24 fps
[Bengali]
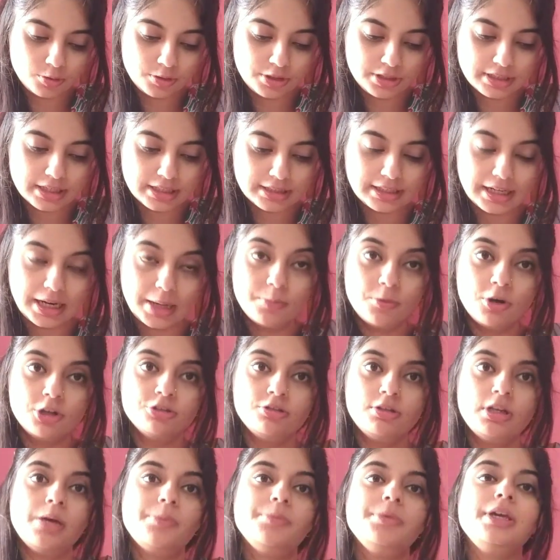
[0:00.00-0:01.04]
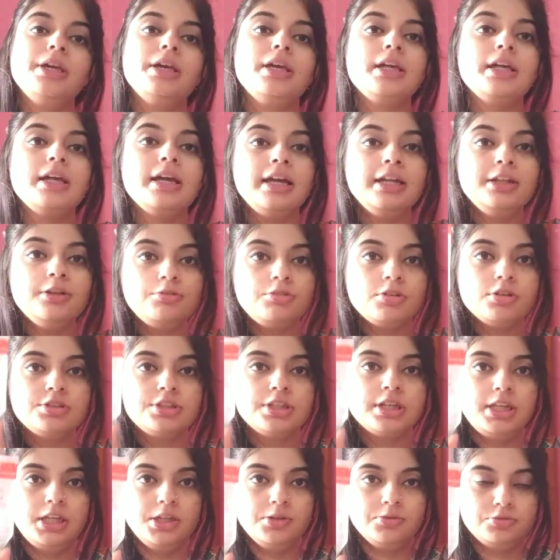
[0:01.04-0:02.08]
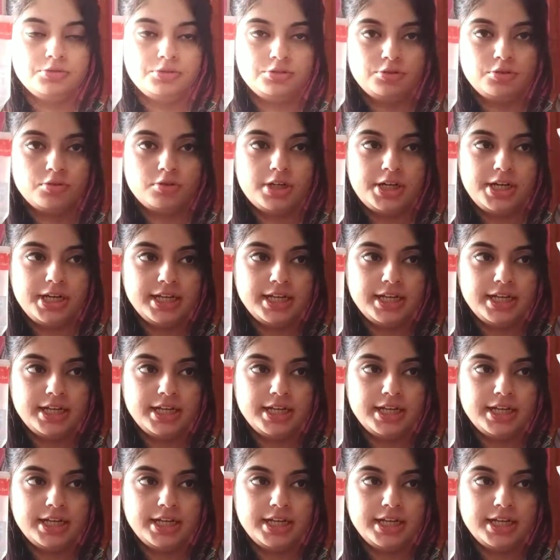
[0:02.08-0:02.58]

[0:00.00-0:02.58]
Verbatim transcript: করি না তার বদলে আমি এই দুটো জেল ইউজ করি